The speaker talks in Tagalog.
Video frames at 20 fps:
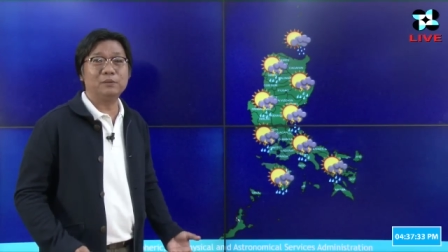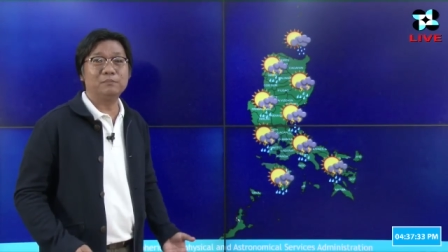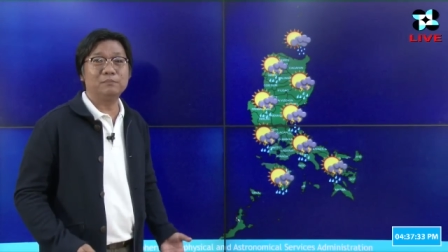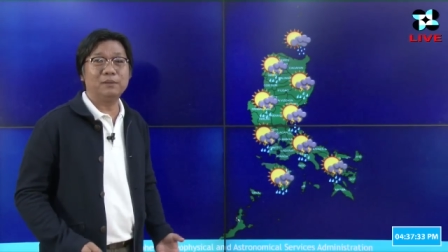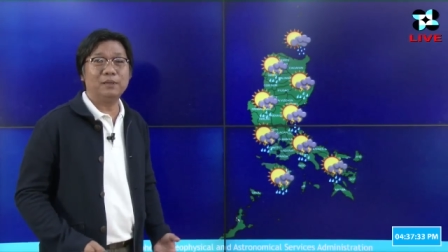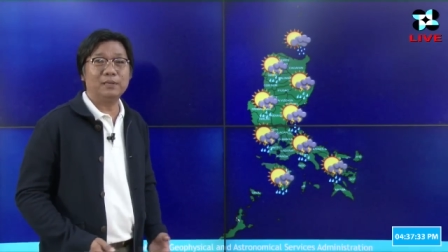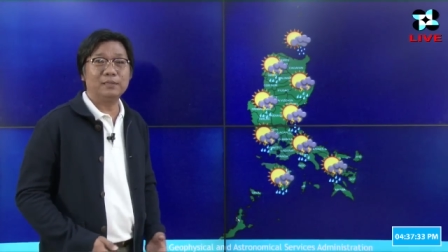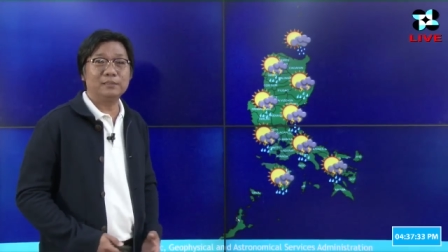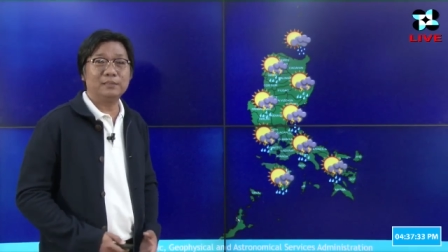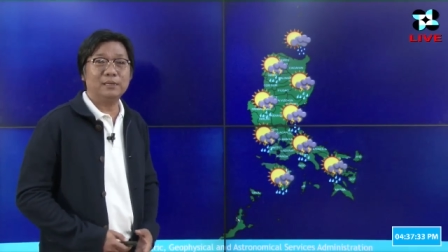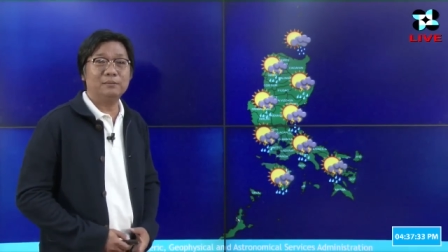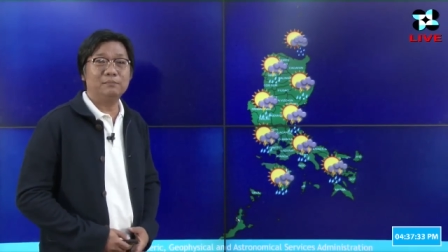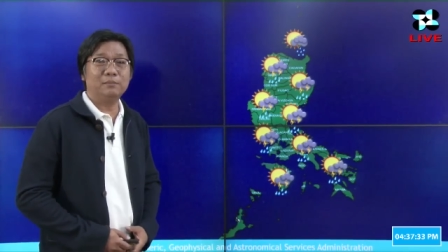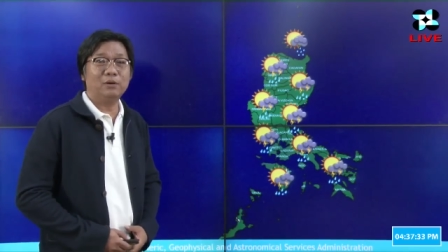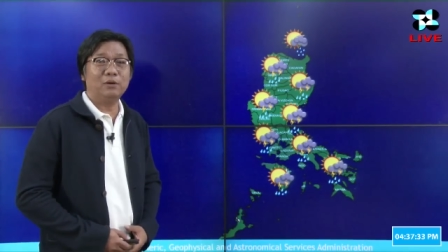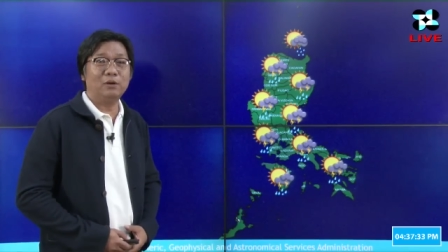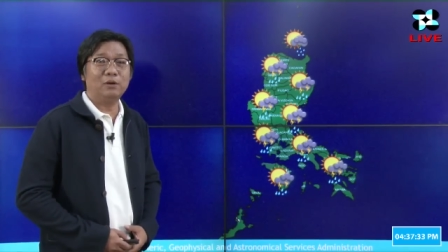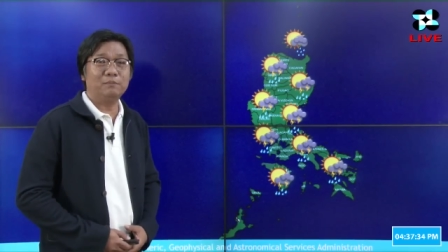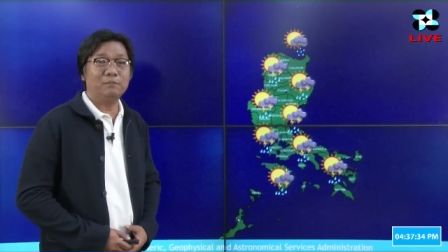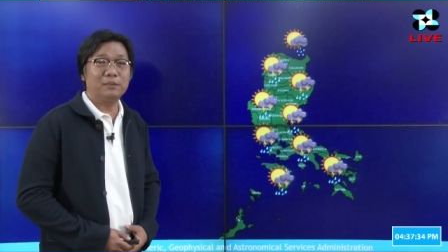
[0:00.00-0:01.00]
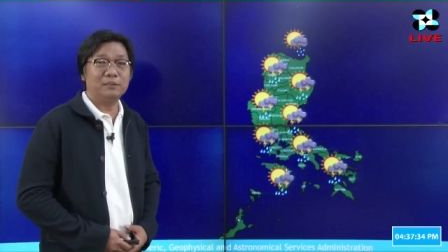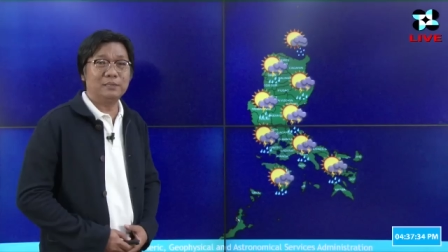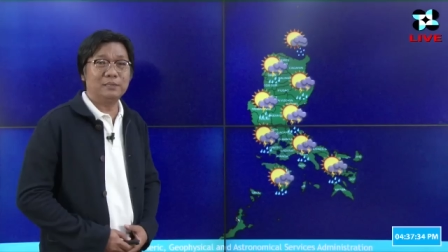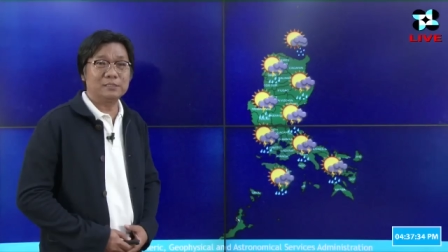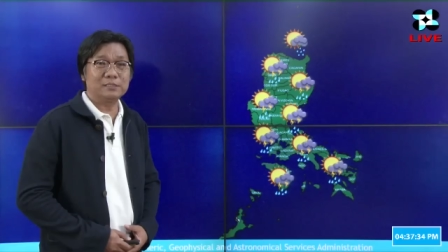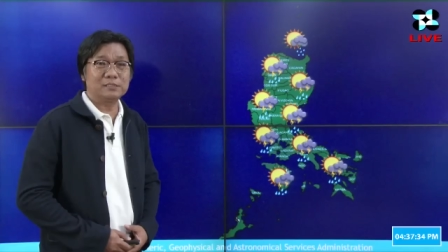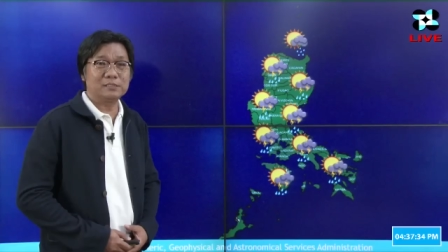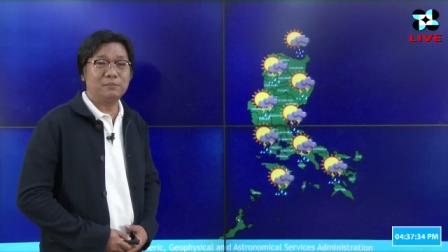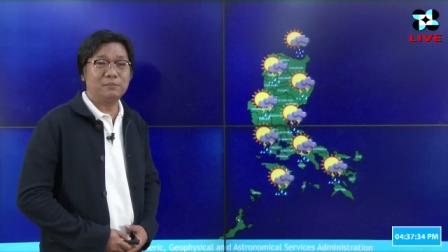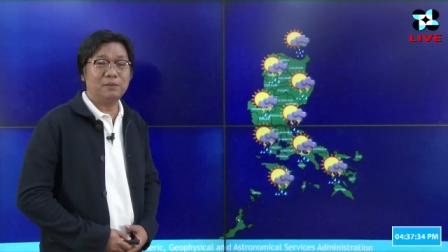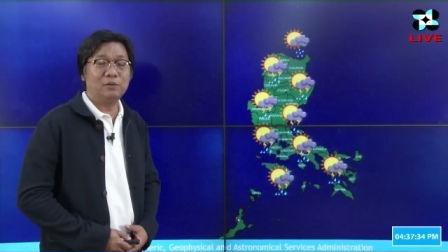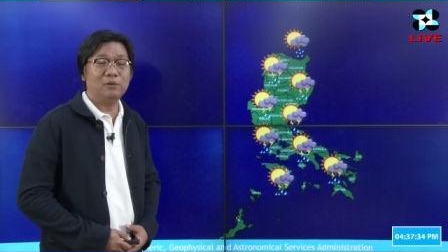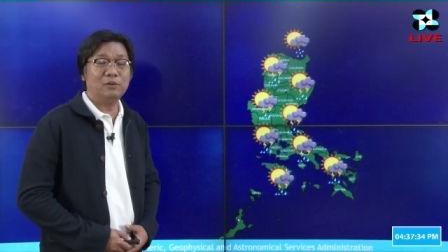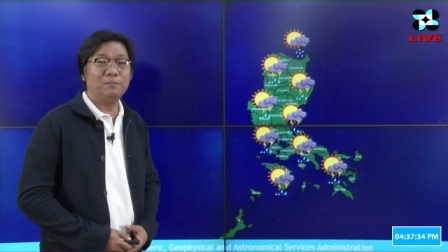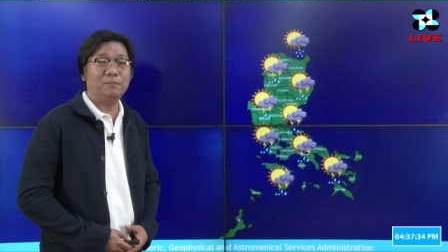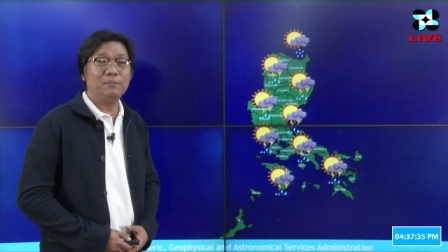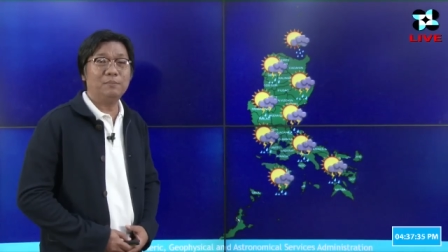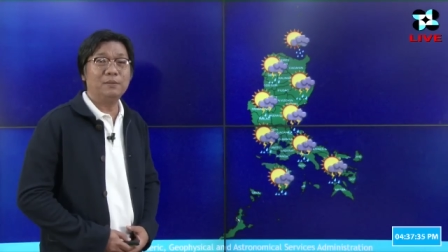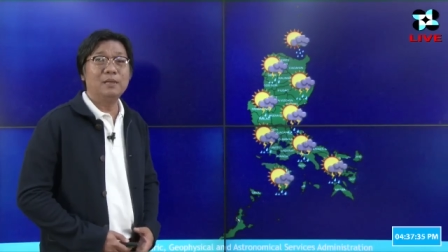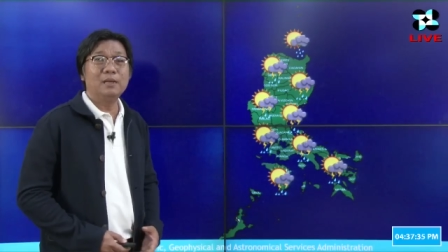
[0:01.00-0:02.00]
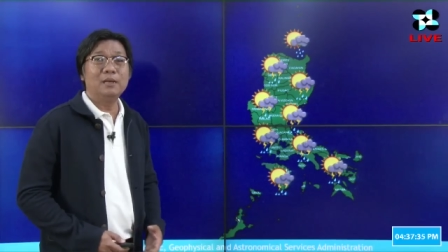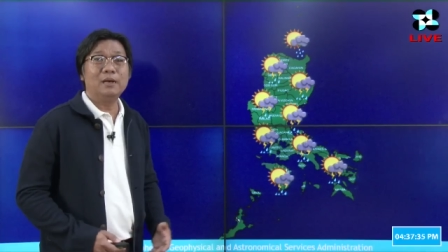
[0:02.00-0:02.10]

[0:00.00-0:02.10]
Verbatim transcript: ng bahagyang maulap hanggang sa maulap